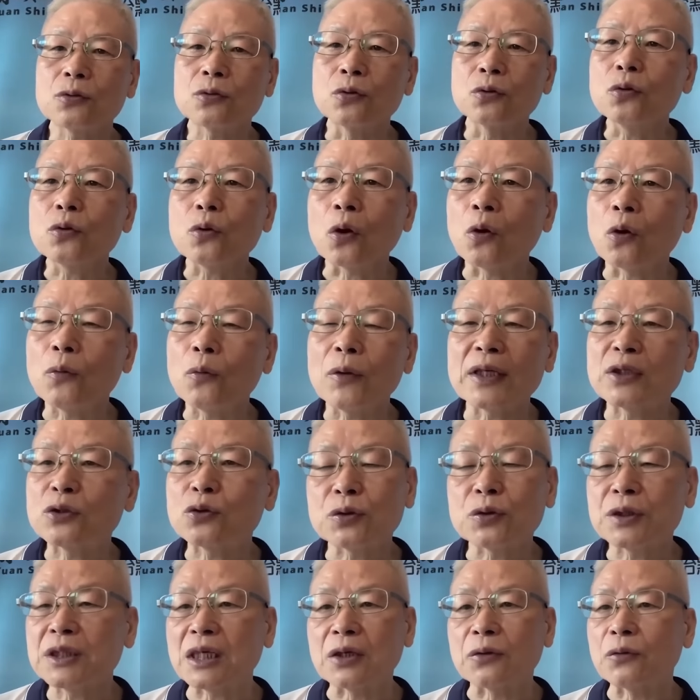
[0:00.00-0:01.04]
如果胃
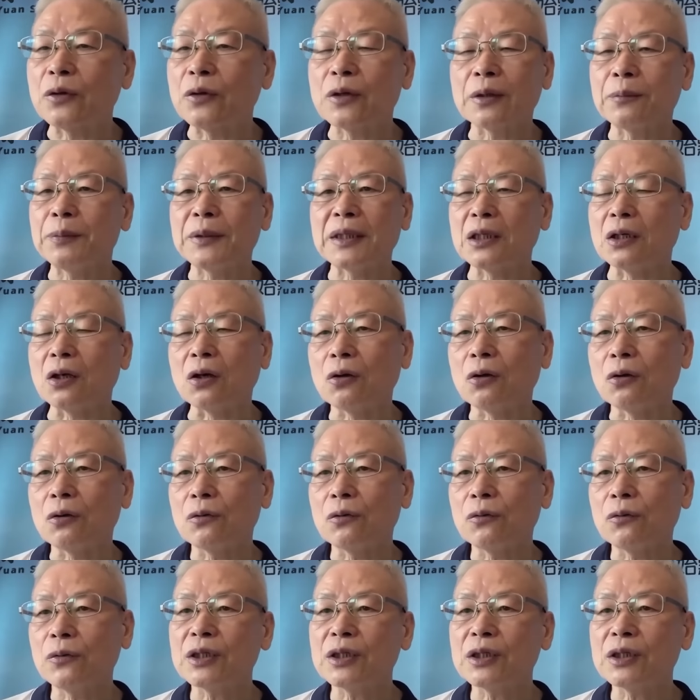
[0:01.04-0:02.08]
出血未必哦，
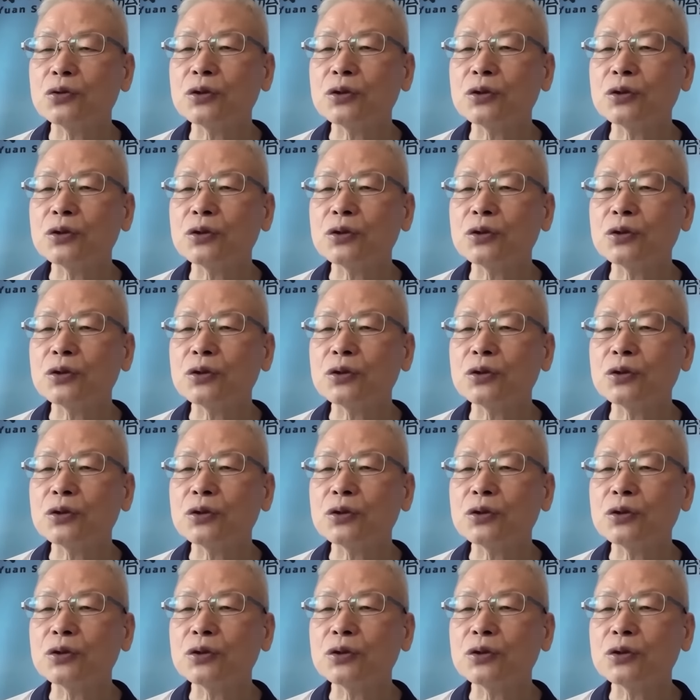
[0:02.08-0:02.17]
胃